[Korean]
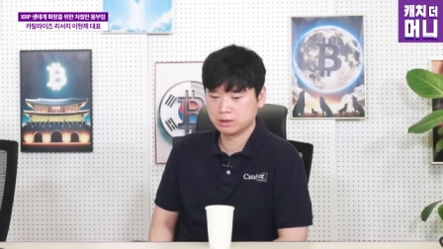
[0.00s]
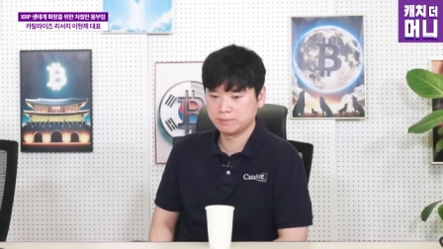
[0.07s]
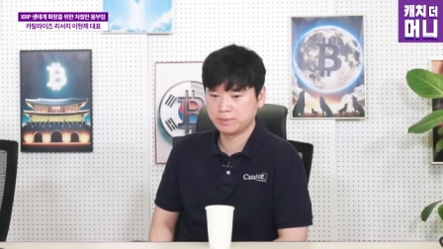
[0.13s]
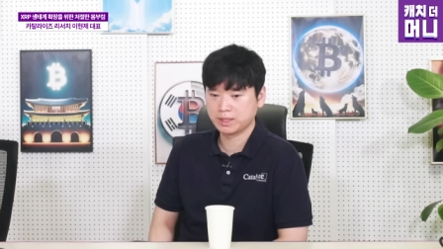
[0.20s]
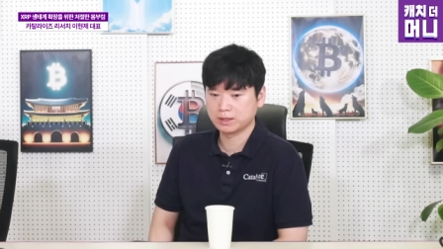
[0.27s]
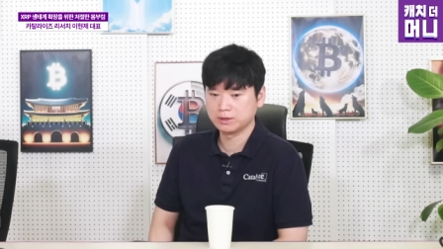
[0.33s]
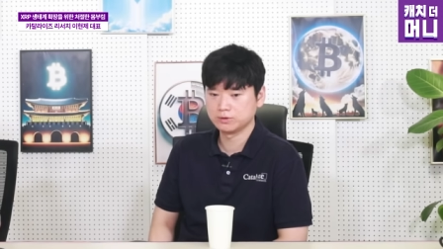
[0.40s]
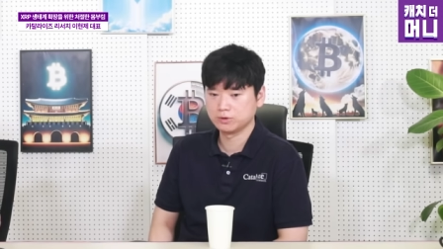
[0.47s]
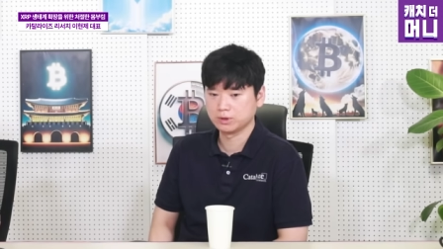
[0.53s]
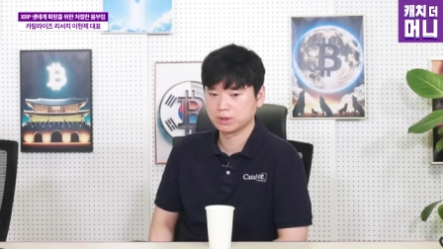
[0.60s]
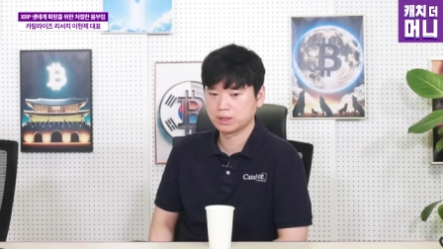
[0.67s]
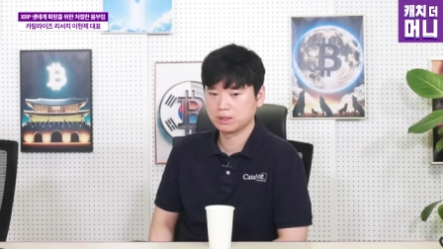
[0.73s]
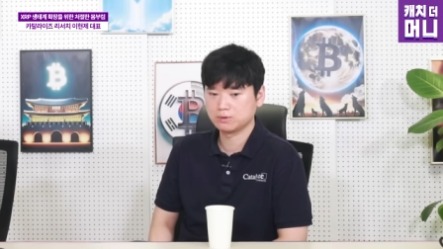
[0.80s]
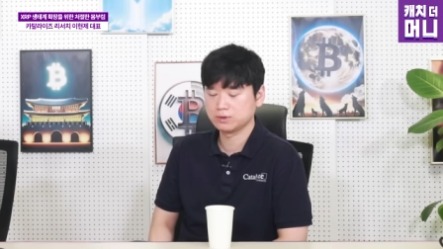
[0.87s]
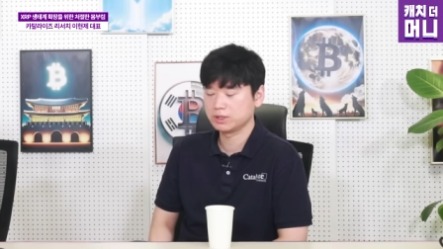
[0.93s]
바뀔 수
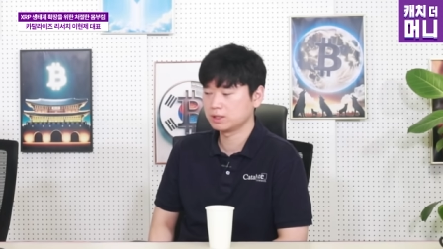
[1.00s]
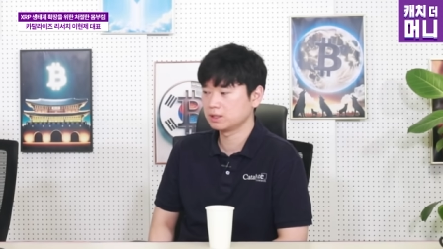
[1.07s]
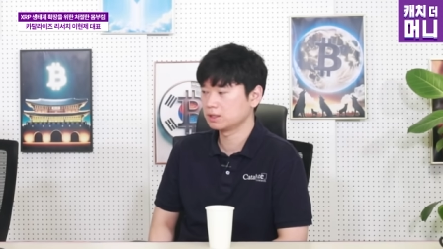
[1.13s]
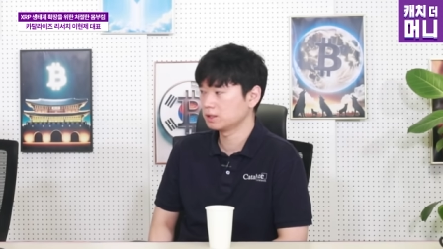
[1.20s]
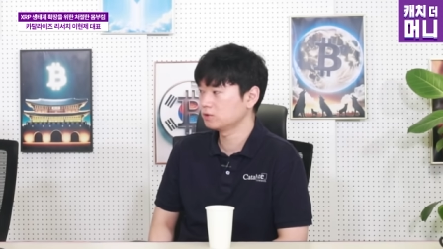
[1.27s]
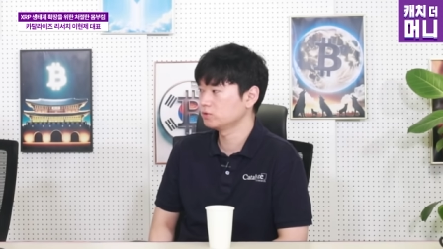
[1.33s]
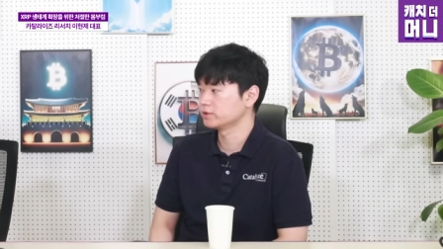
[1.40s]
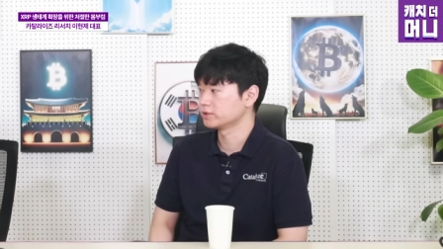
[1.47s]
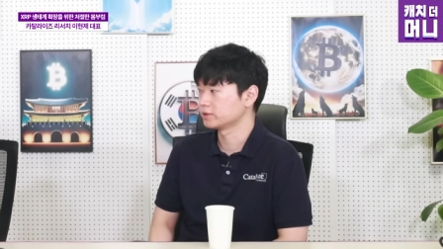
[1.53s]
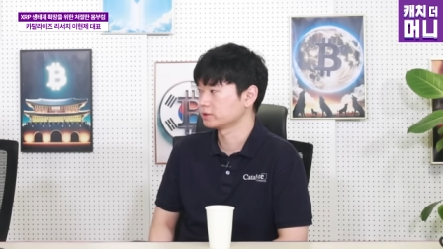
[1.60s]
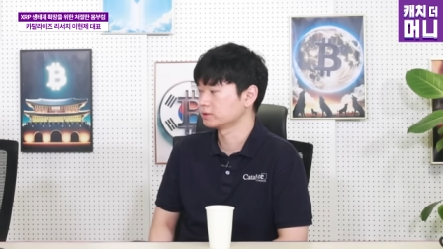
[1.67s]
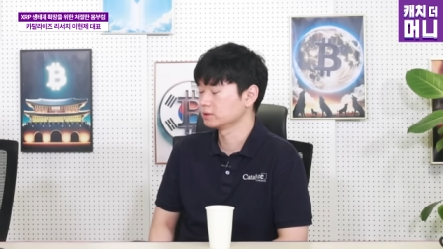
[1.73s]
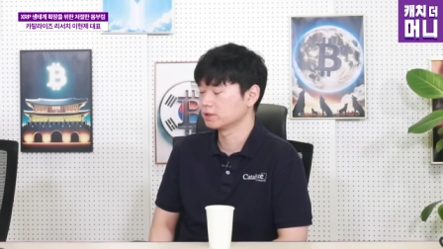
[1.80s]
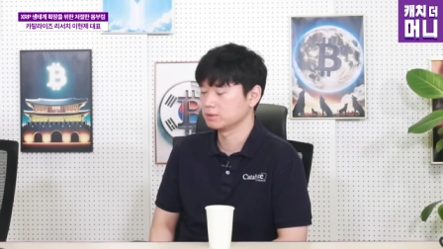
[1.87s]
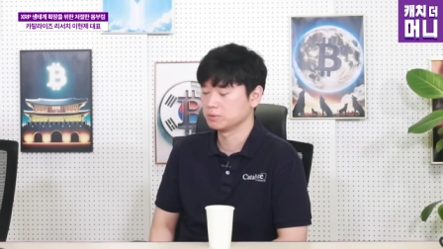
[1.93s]
있다라고 생각을 하고 있어요.
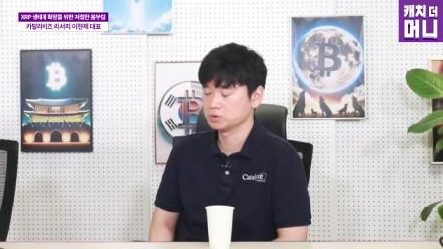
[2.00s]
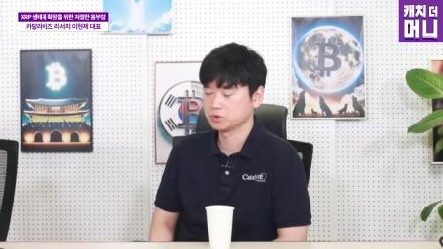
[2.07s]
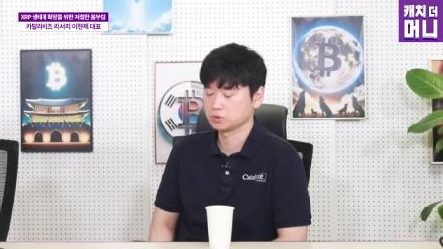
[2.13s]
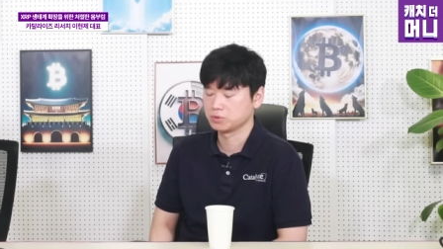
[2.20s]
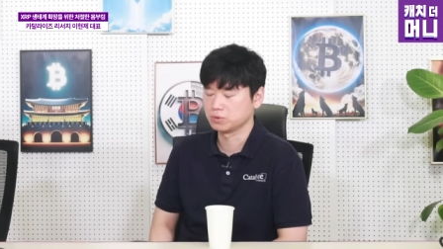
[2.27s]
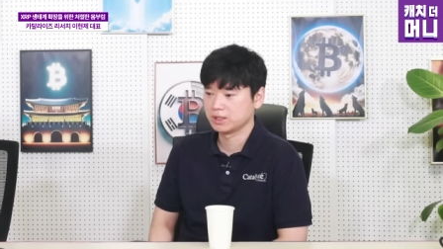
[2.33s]
기본적으로